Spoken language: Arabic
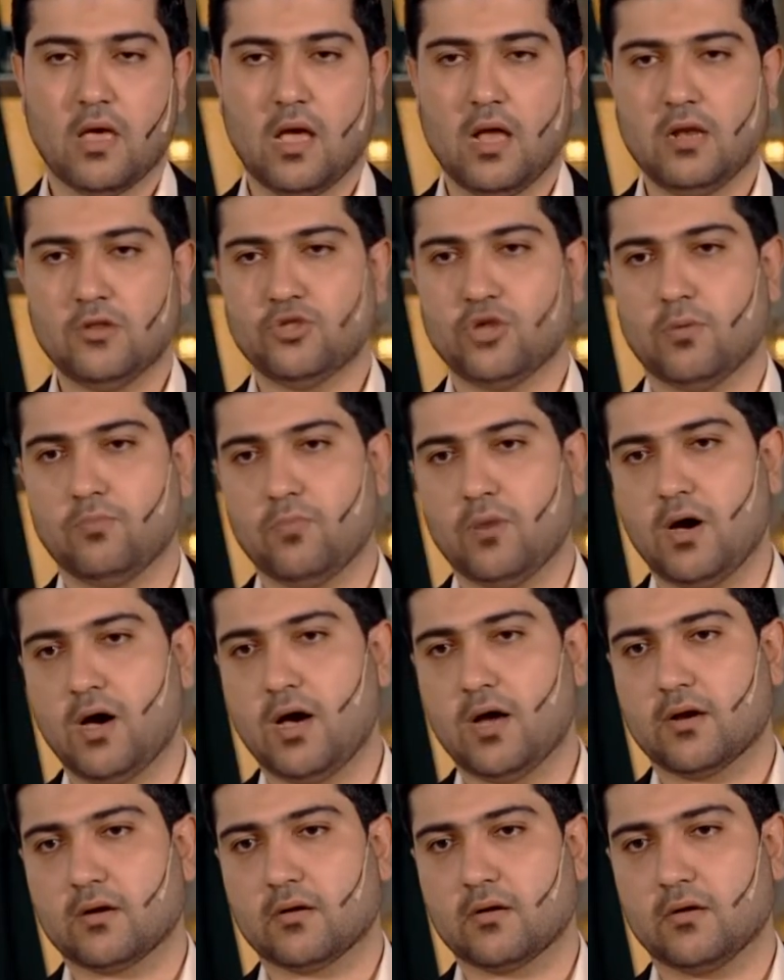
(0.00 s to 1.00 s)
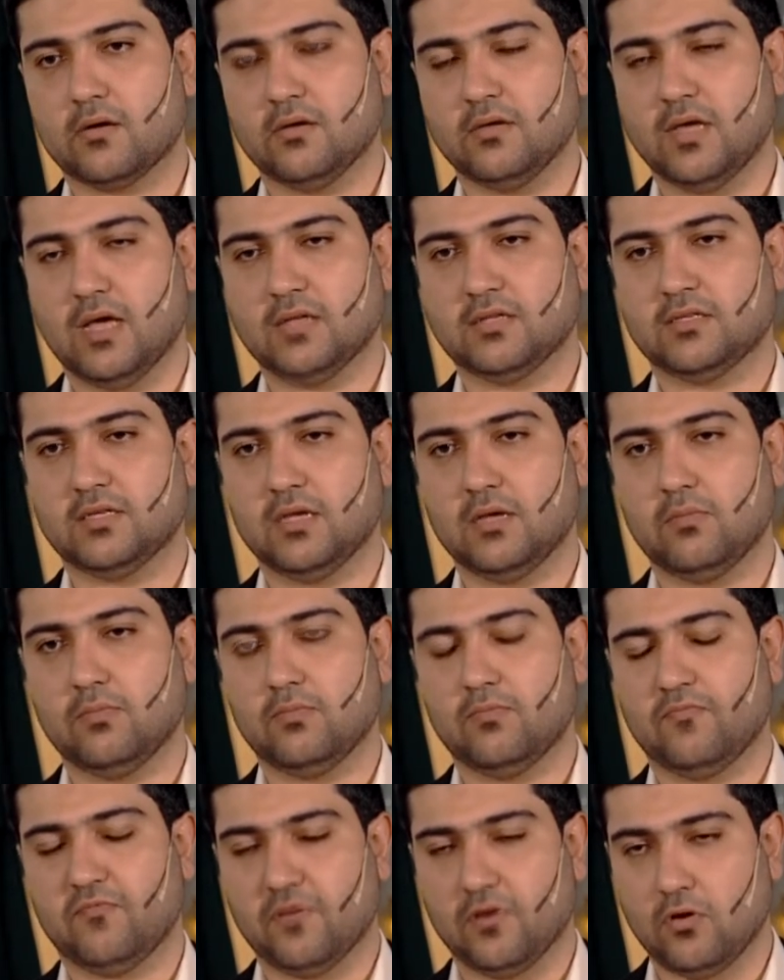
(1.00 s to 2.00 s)
الجبار يأتي
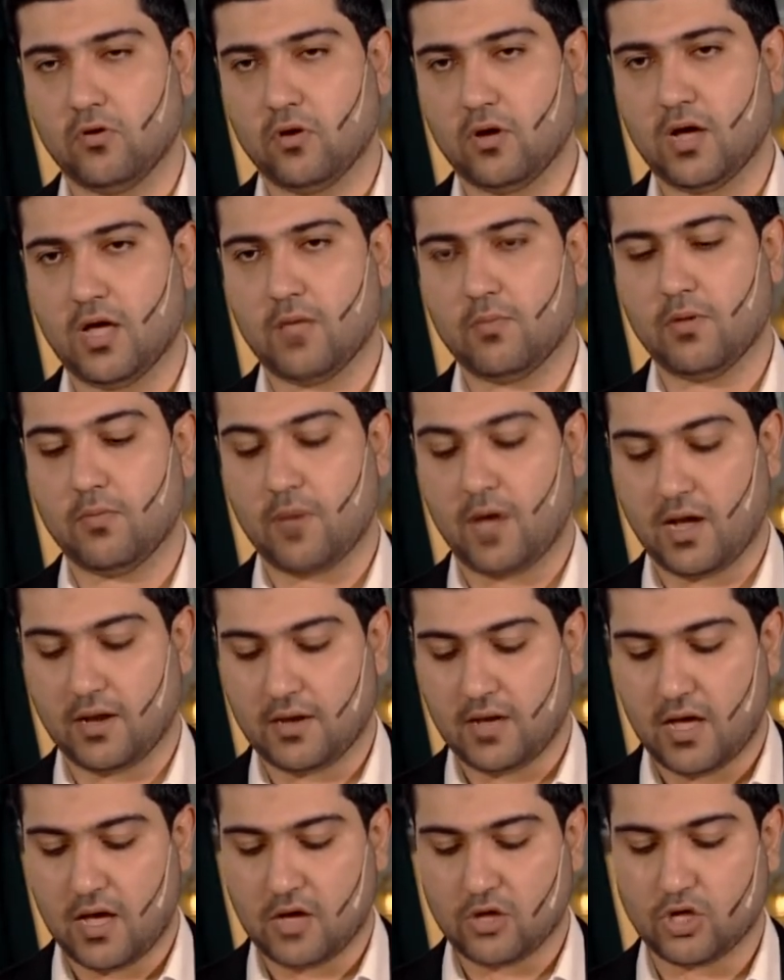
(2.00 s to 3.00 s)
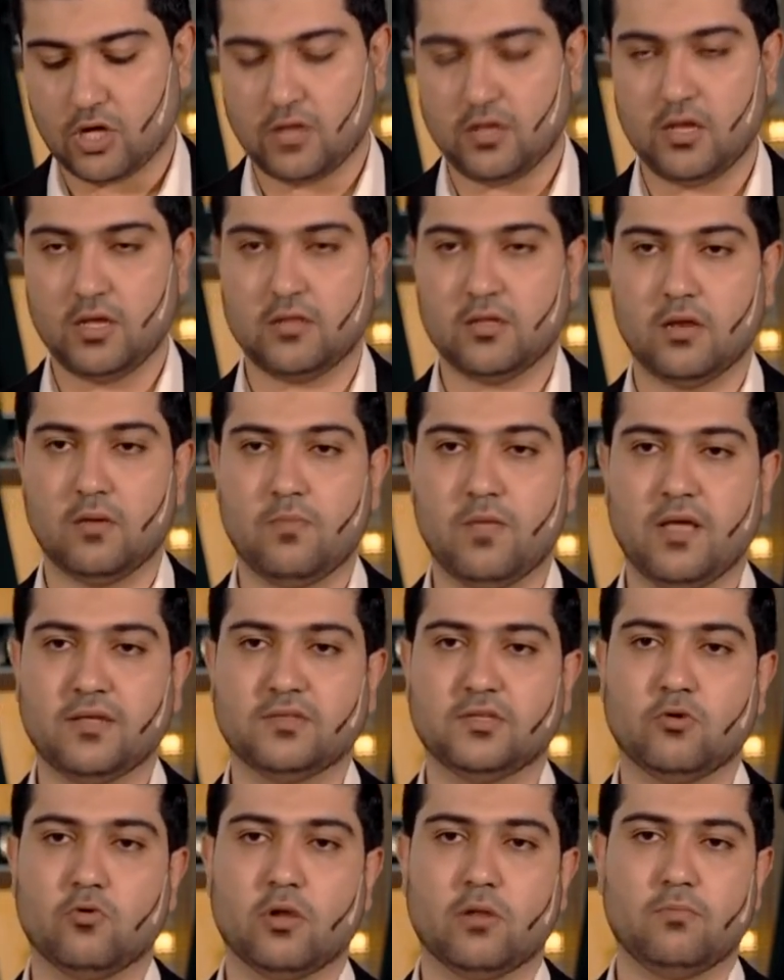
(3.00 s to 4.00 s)
في اللغة بمعنى شديد
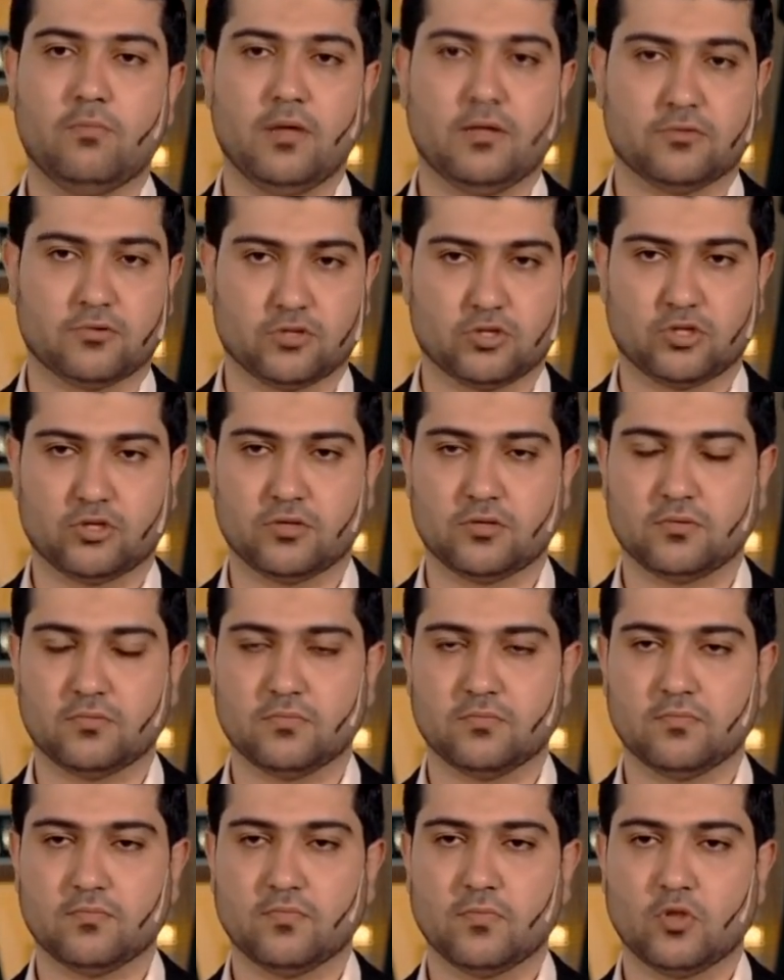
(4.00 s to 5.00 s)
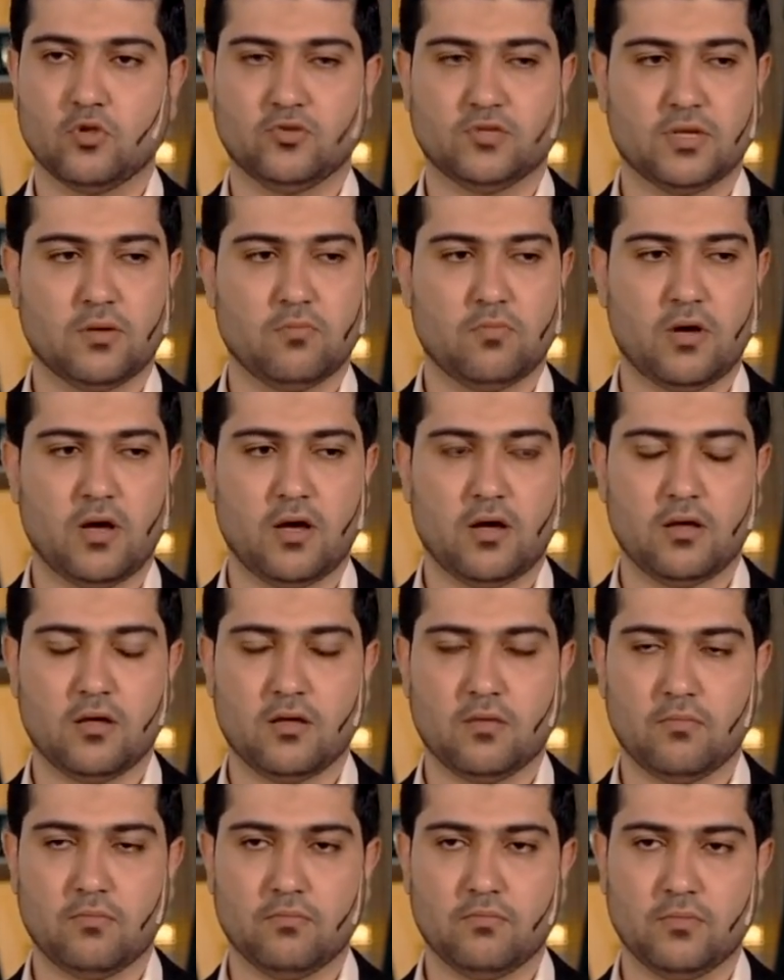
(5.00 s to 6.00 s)
البأس والبطش يسمى
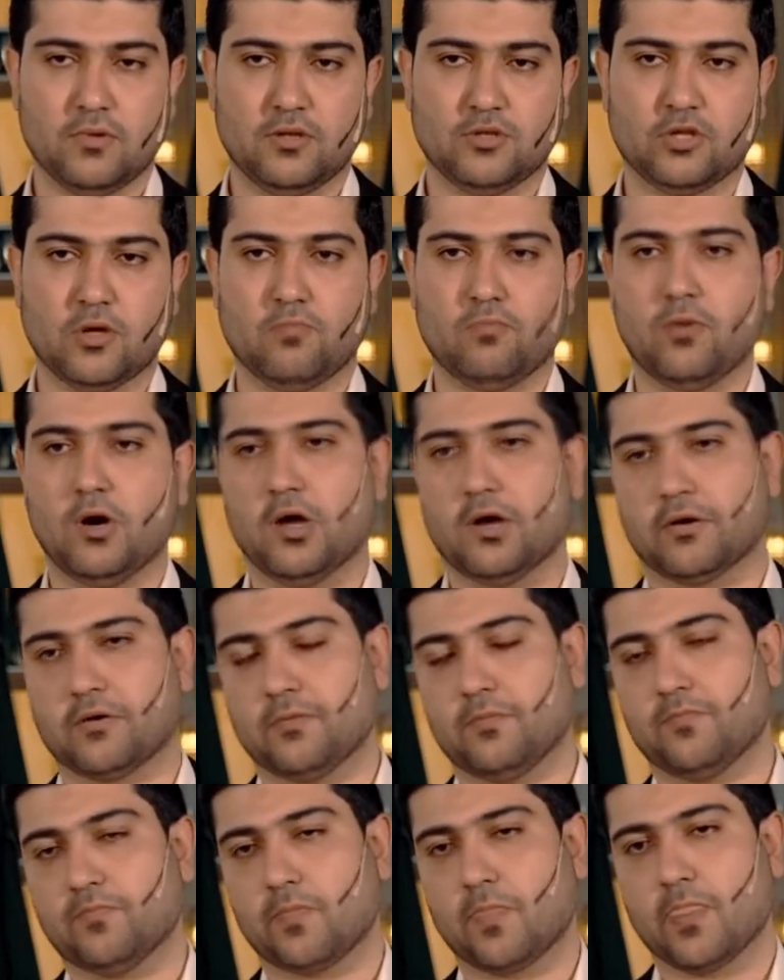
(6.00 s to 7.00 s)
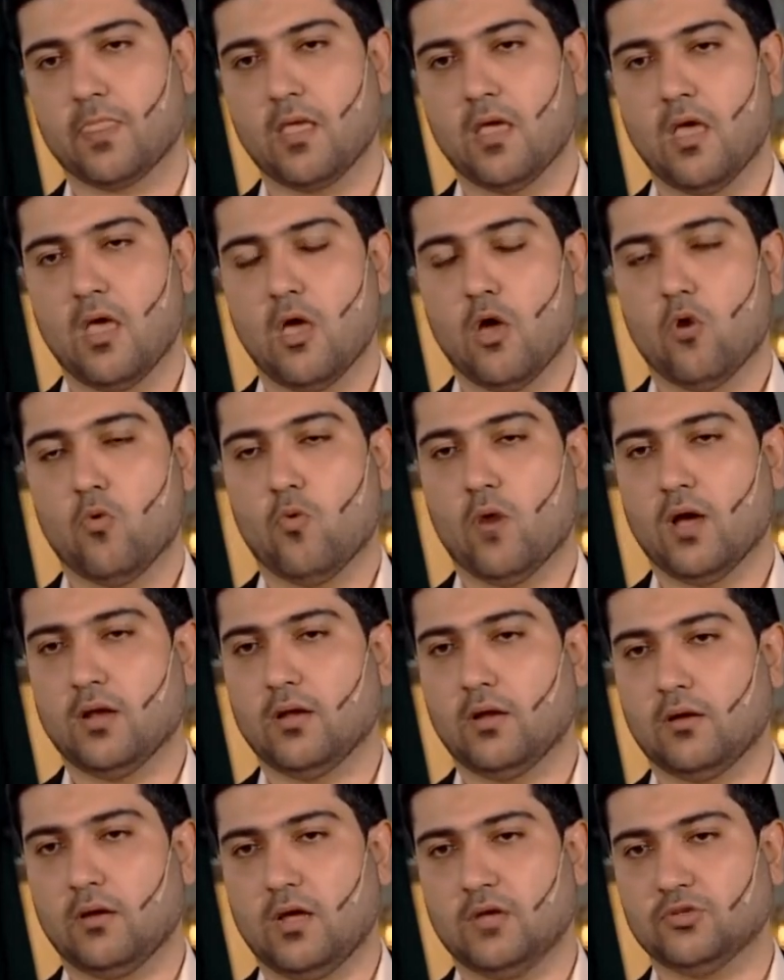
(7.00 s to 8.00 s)
بالجبار وأن
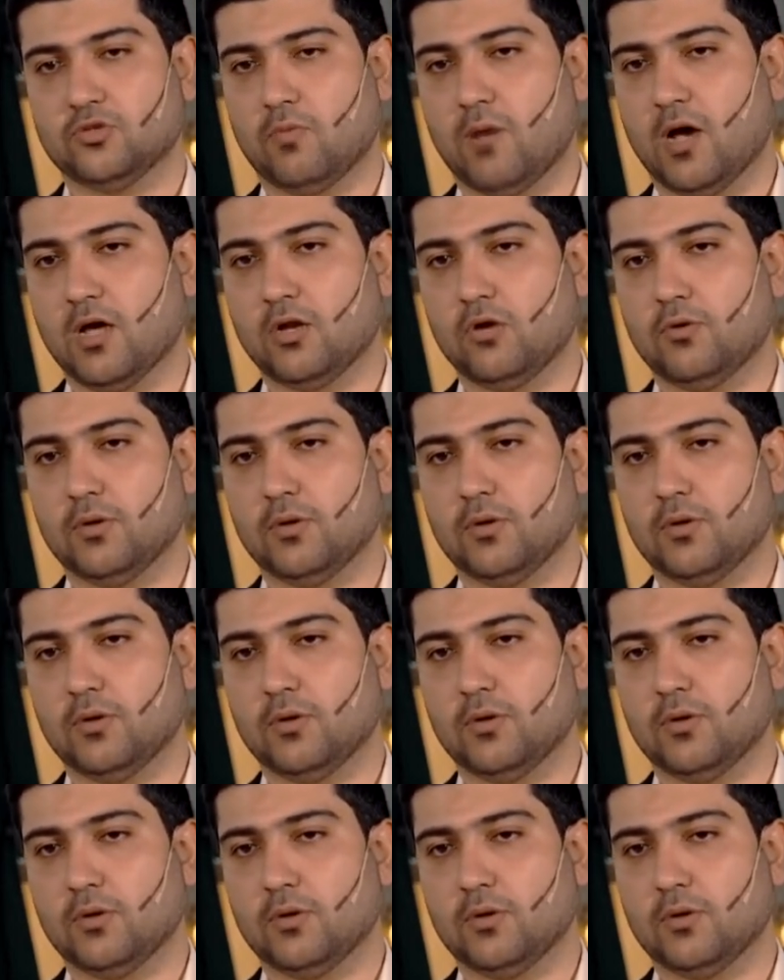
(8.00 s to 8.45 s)
الله سبحانه